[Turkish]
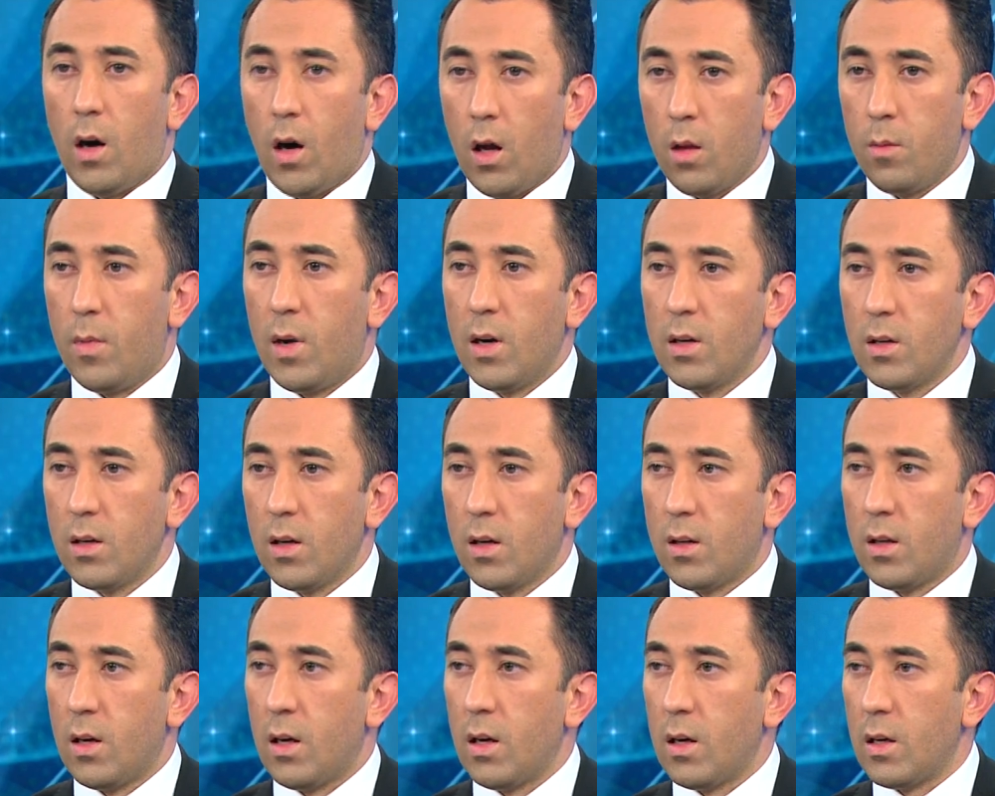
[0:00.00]

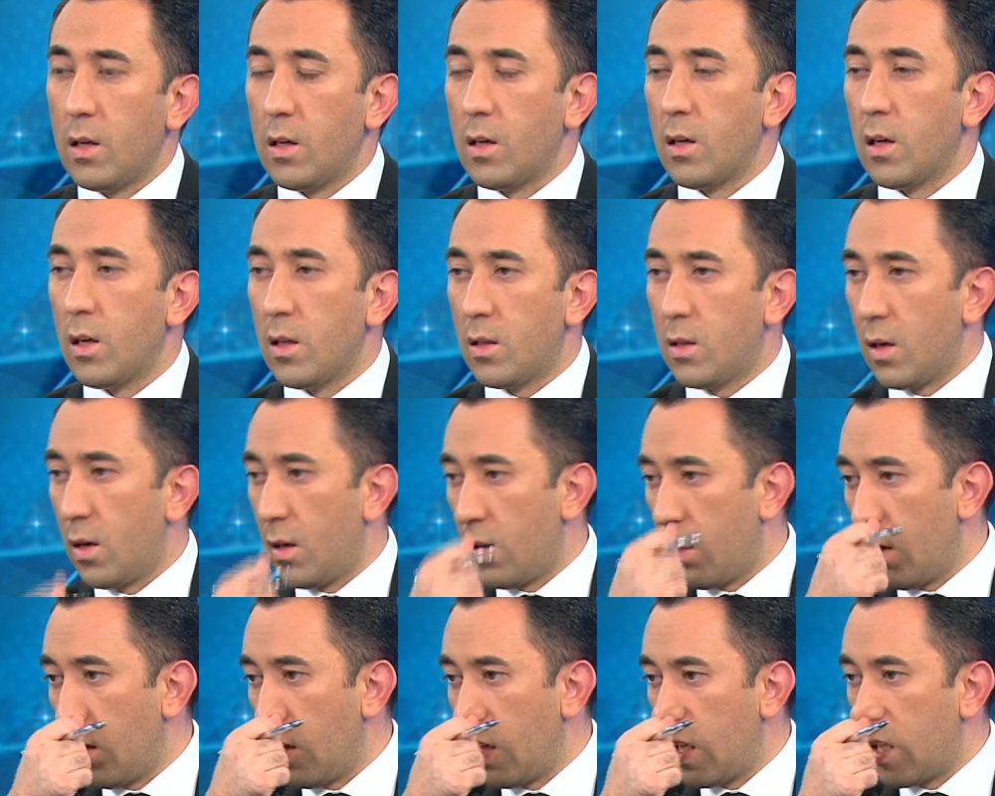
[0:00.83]
Almanya'da,
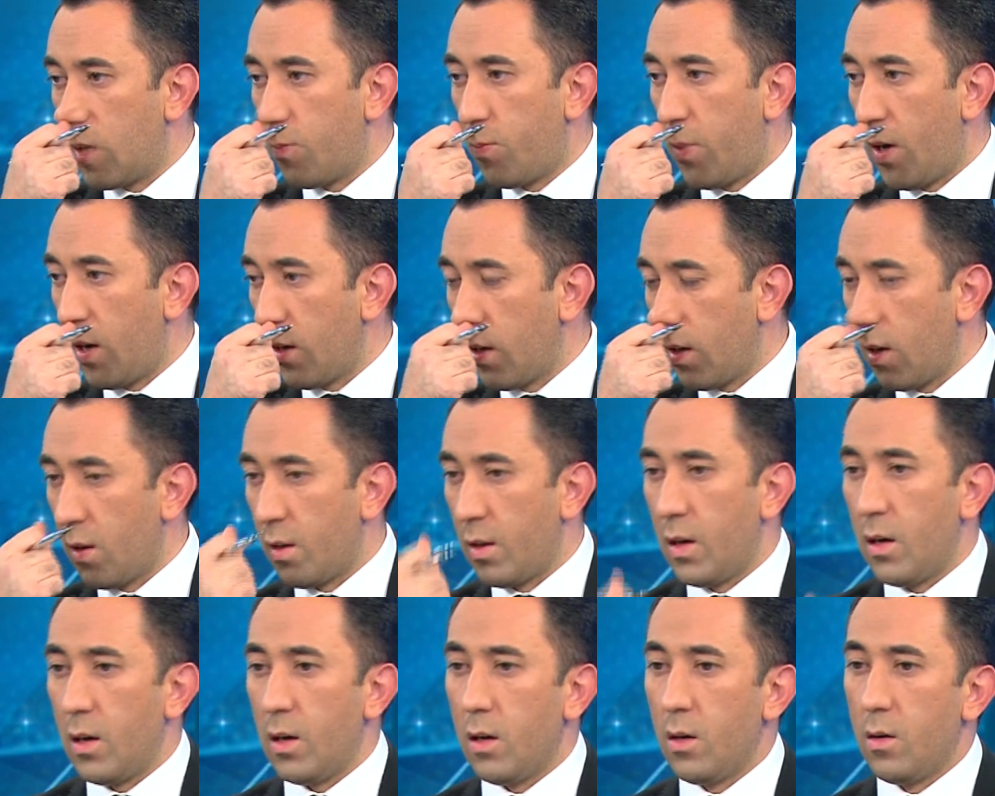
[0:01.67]
İngiltere'de,
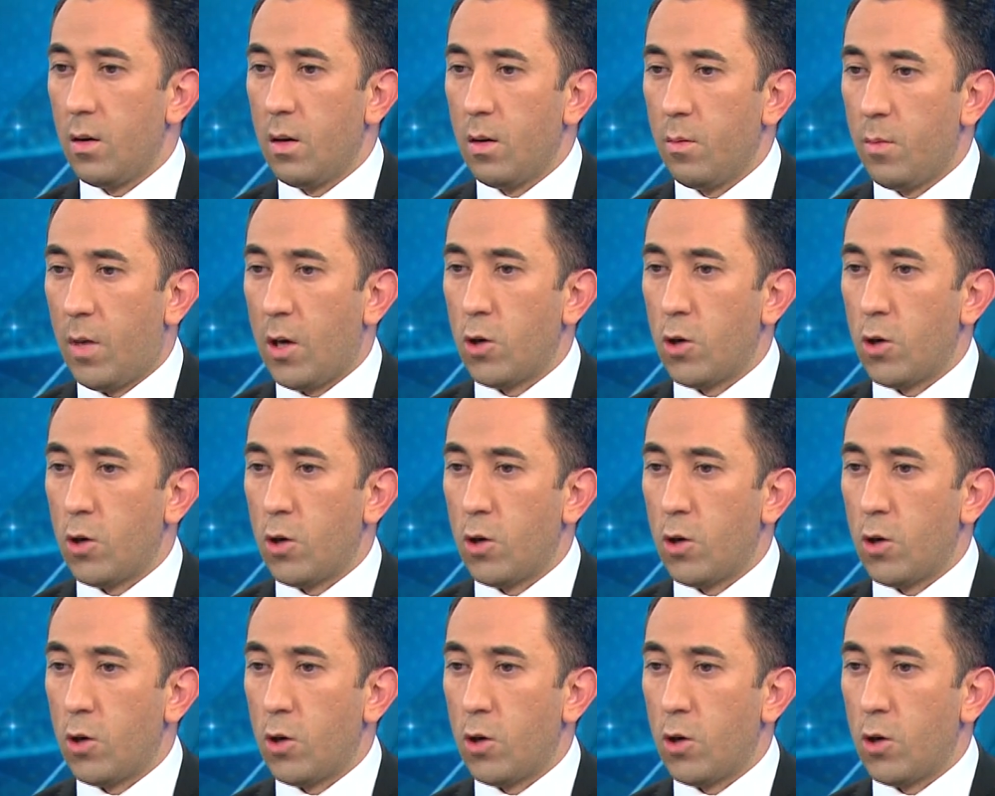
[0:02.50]
İspanya'da